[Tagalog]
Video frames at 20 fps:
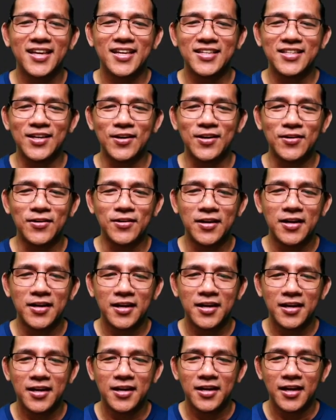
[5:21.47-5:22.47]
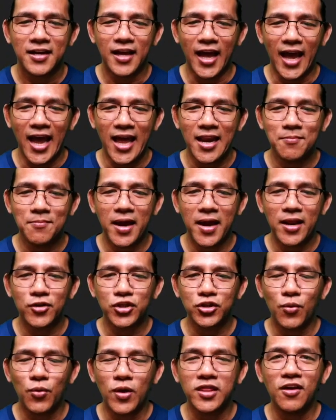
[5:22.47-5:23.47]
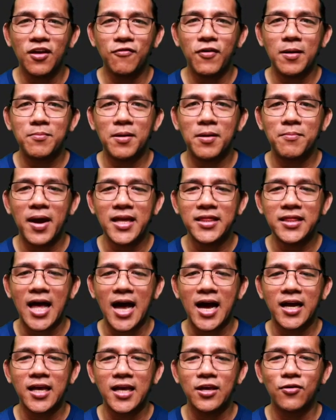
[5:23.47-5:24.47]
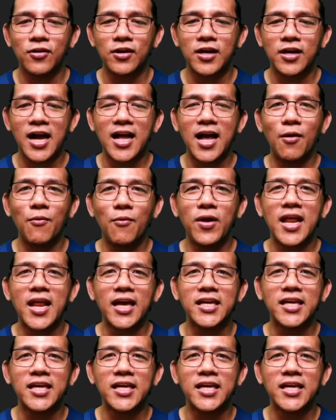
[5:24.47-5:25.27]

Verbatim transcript: So, N-25 na baitang yung gagawin ng